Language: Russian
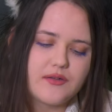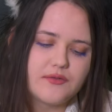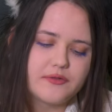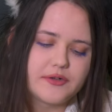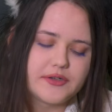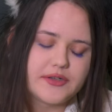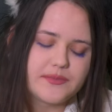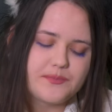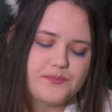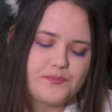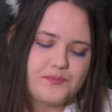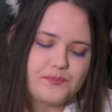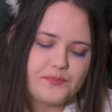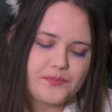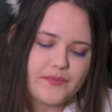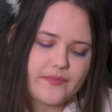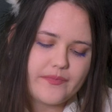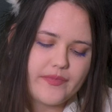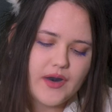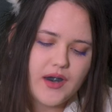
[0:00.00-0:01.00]
Вот.
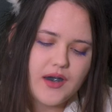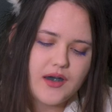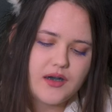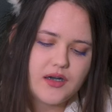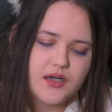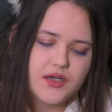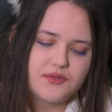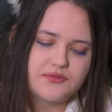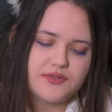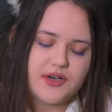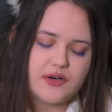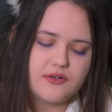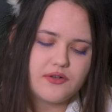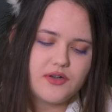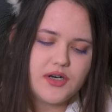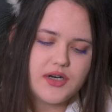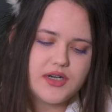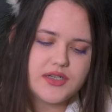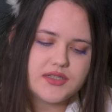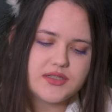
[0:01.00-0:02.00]

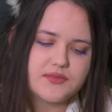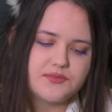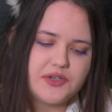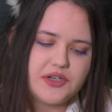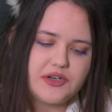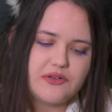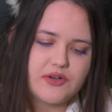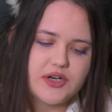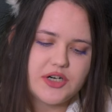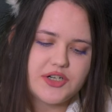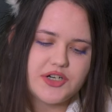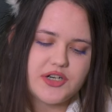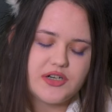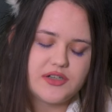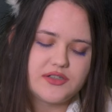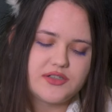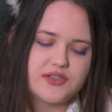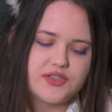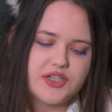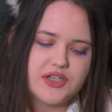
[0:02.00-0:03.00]
Второй раз мне
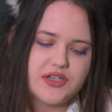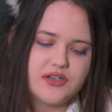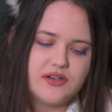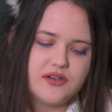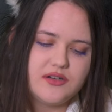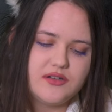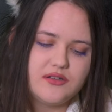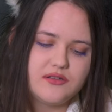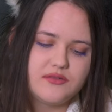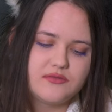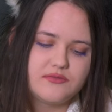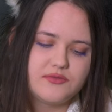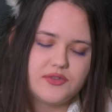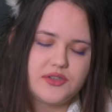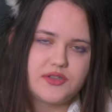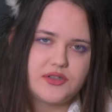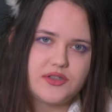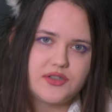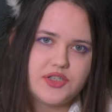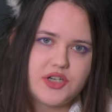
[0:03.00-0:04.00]
угрожал чел, но ну,
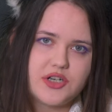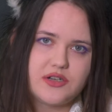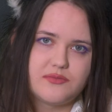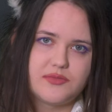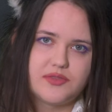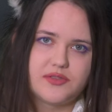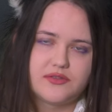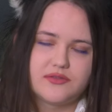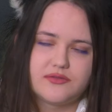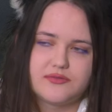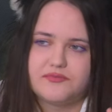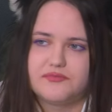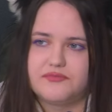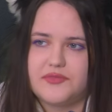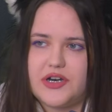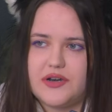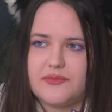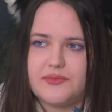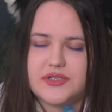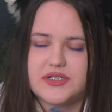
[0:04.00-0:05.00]
этот чел был
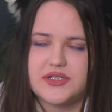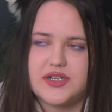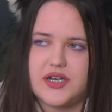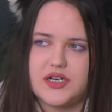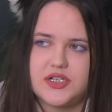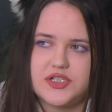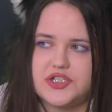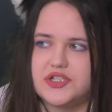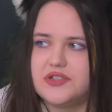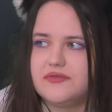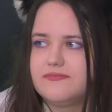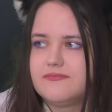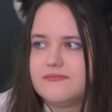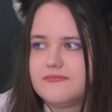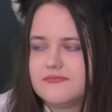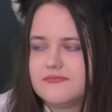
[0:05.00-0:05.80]
меня постарше –